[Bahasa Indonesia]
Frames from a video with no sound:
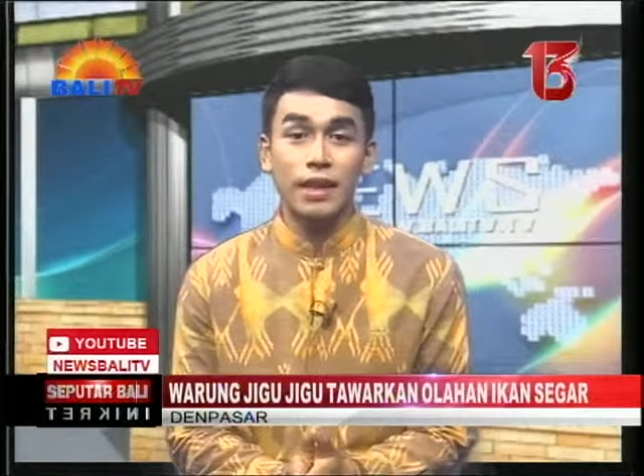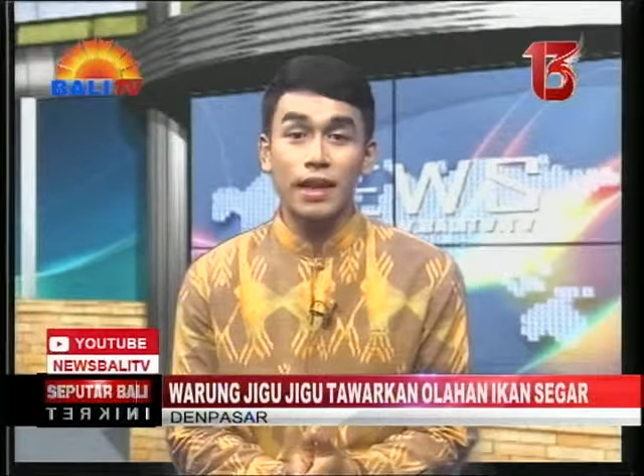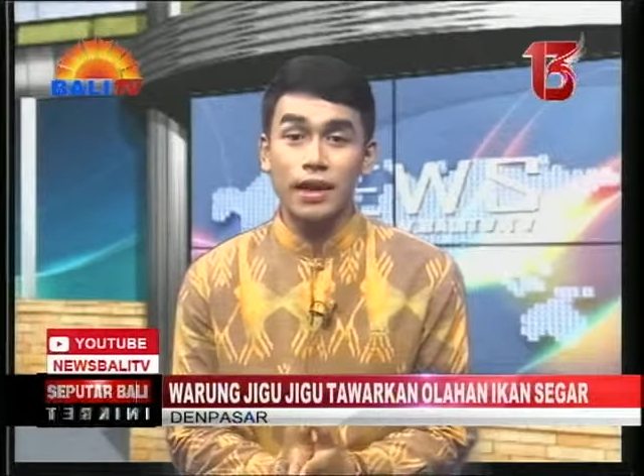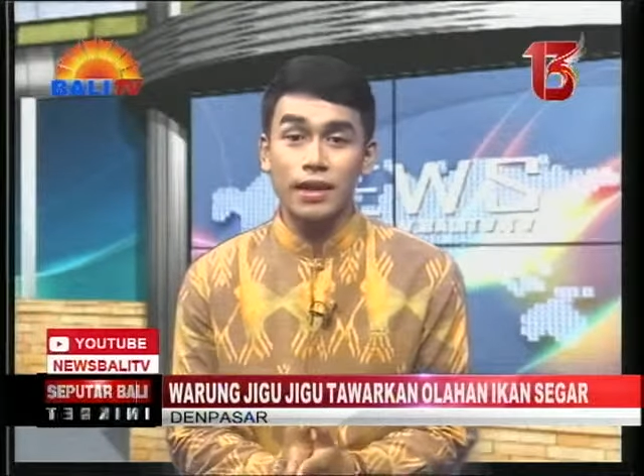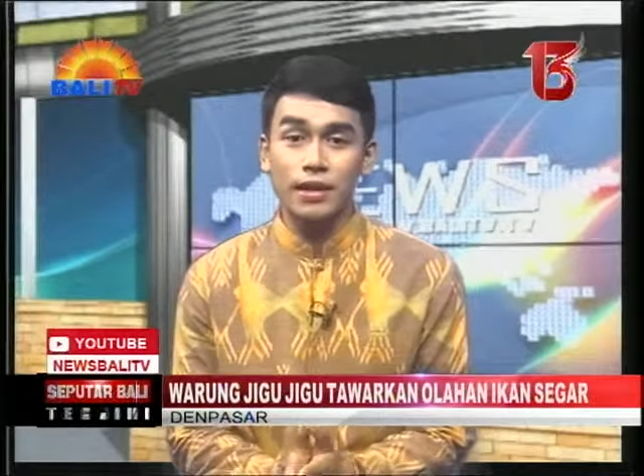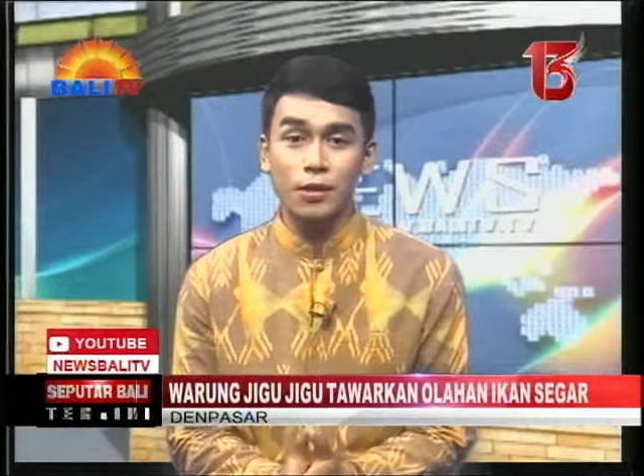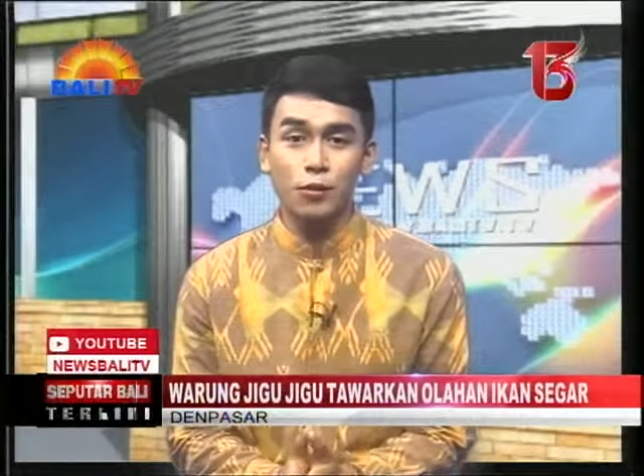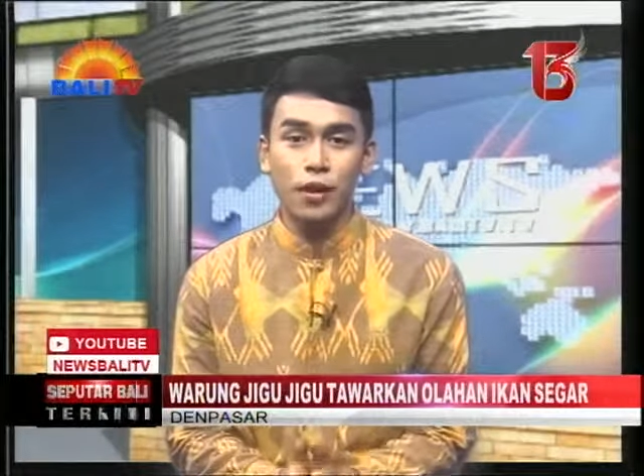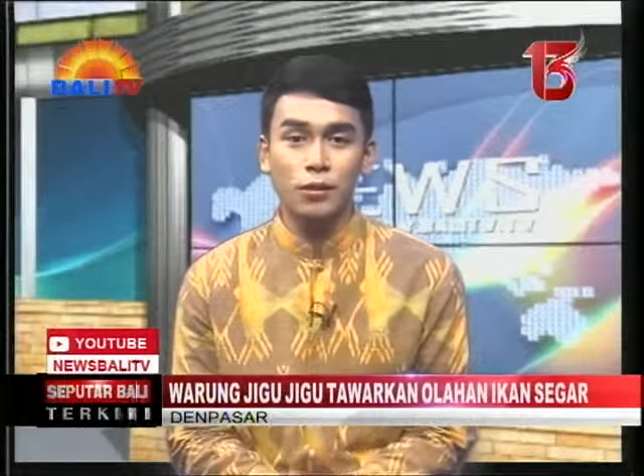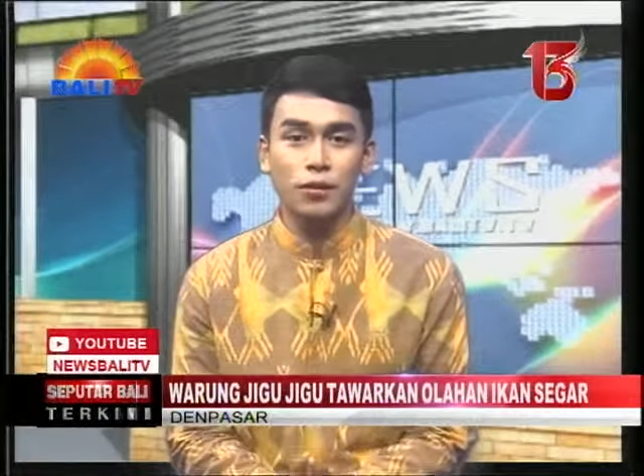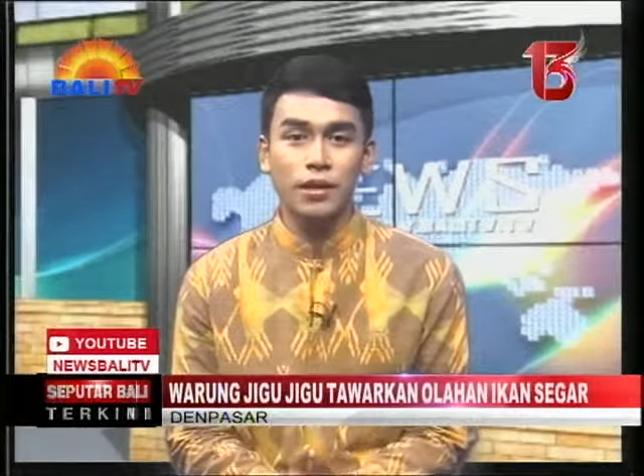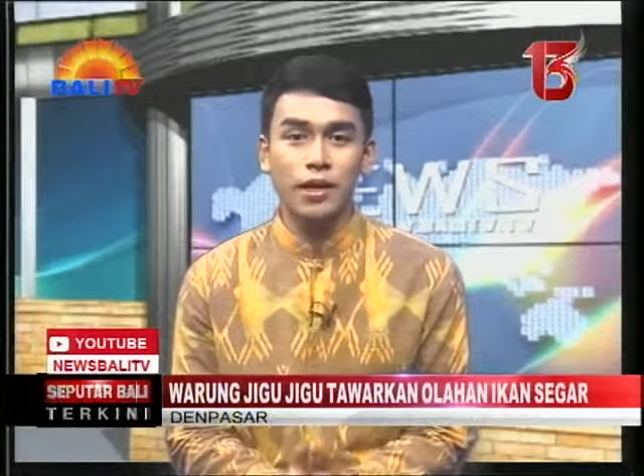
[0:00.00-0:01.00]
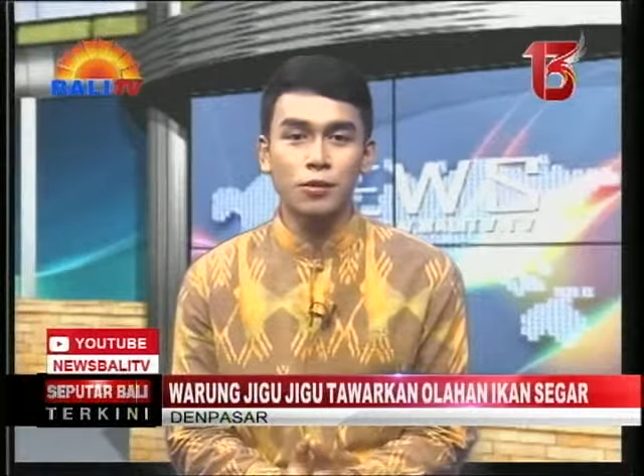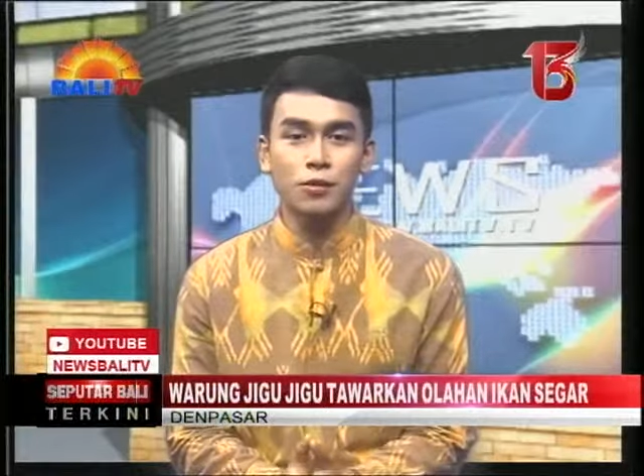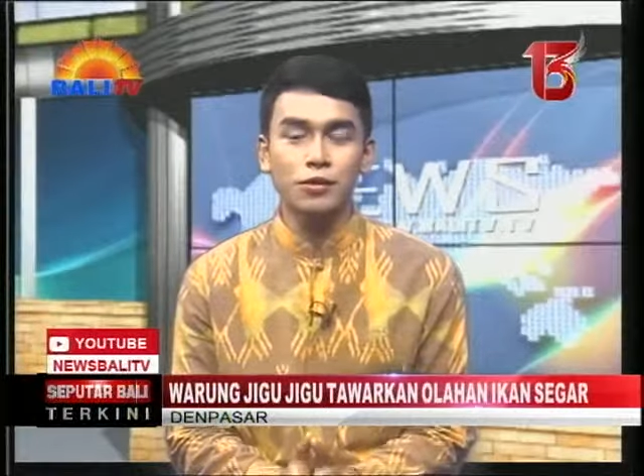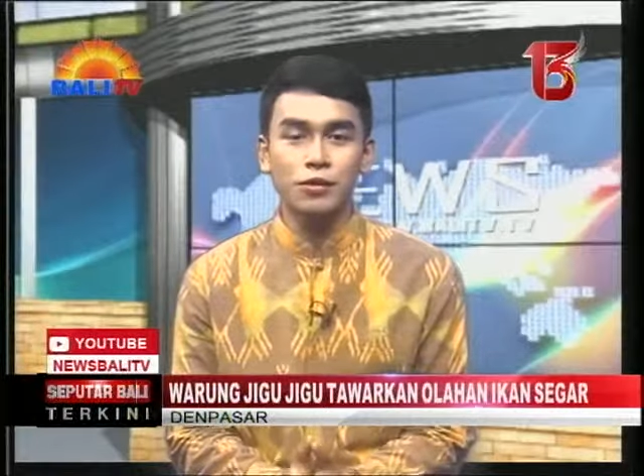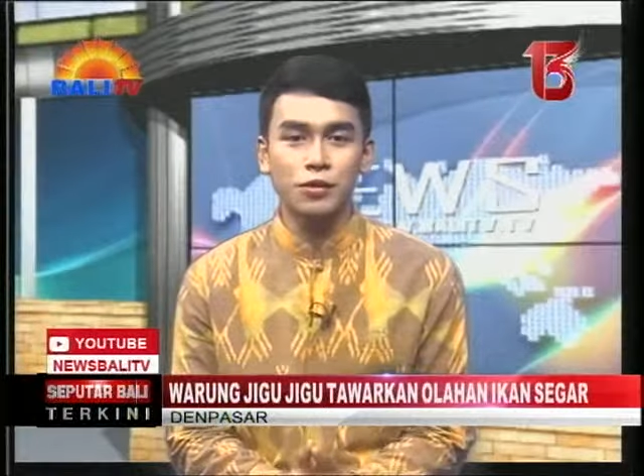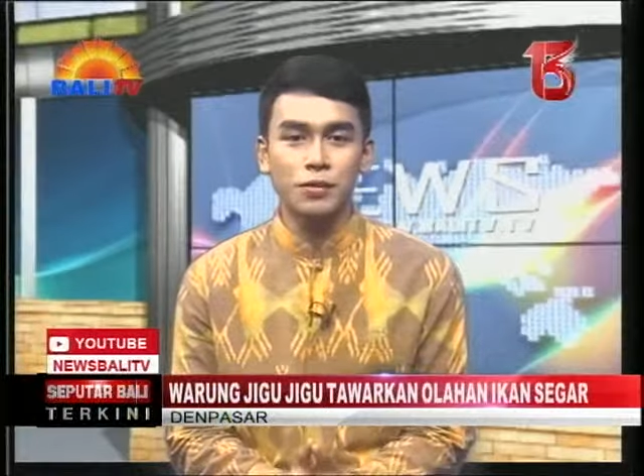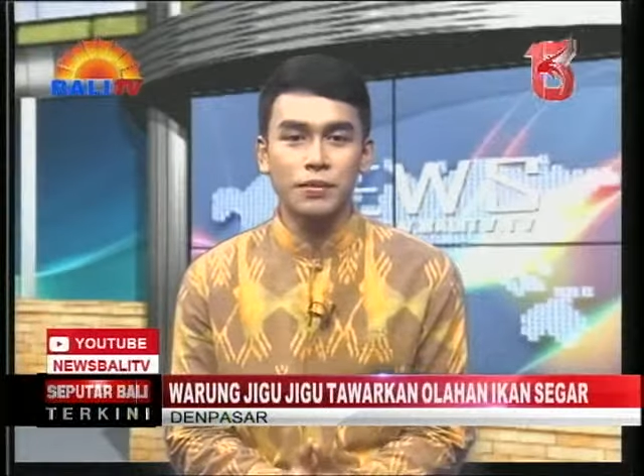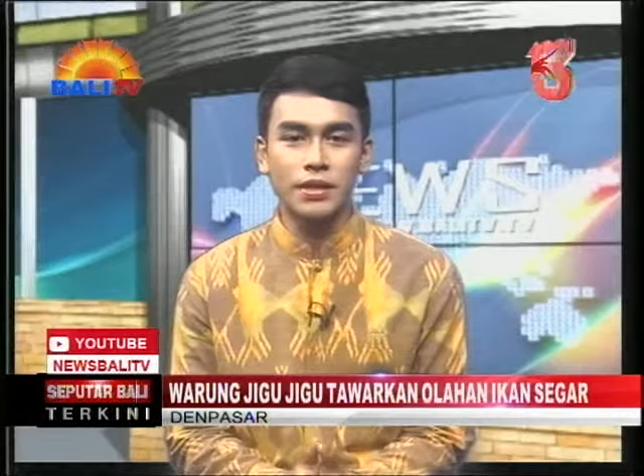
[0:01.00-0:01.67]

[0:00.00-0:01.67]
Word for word: telah hadir warung yang khusus